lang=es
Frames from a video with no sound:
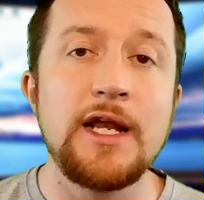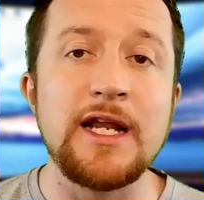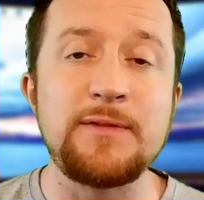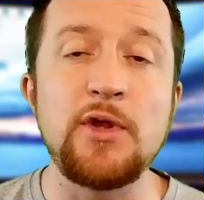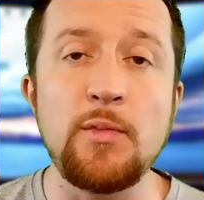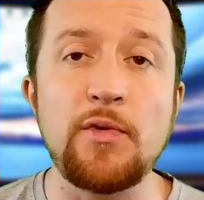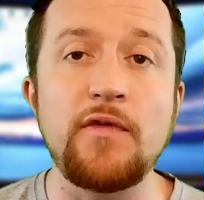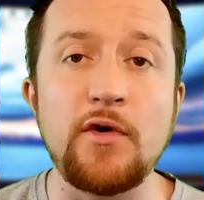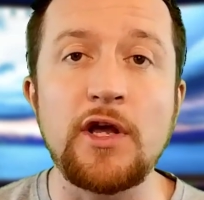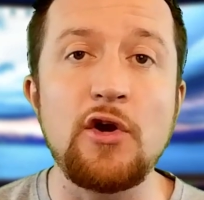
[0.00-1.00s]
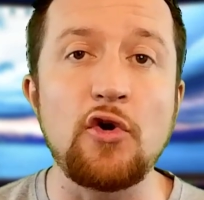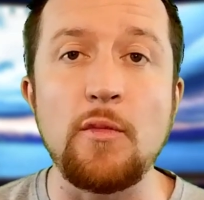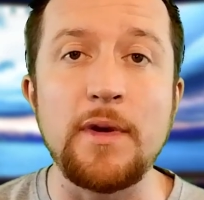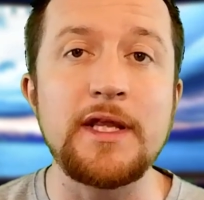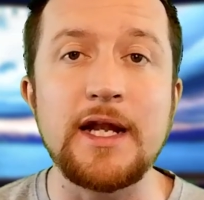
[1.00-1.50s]
Les pido por favor que lo
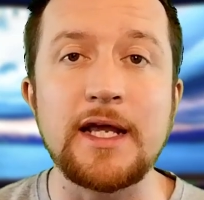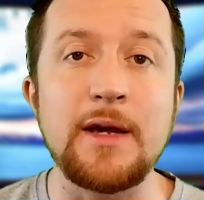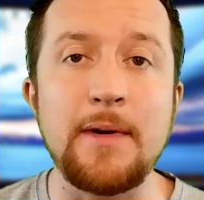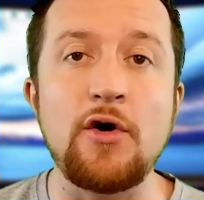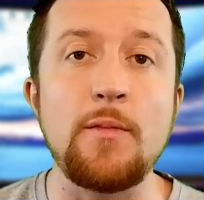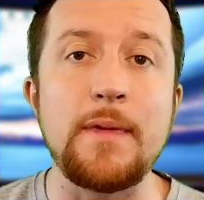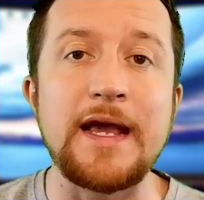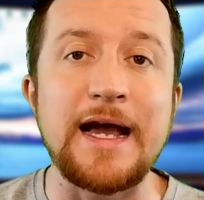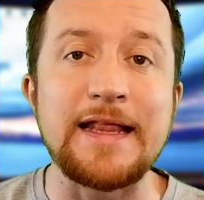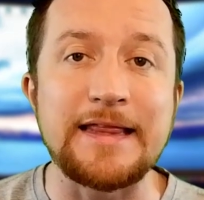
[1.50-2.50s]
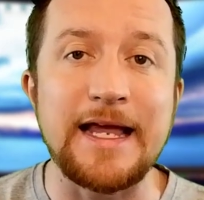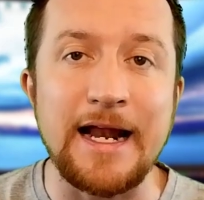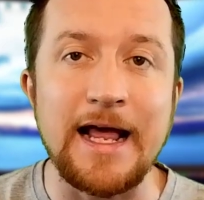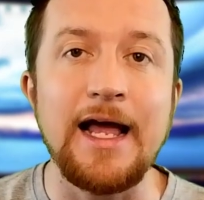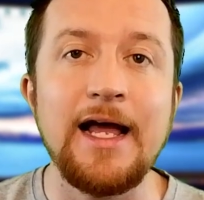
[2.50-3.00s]
comenten aquí abajo, me
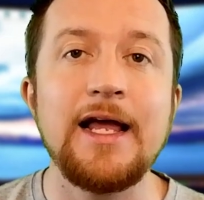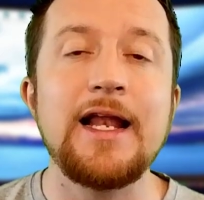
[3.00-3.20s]
encantará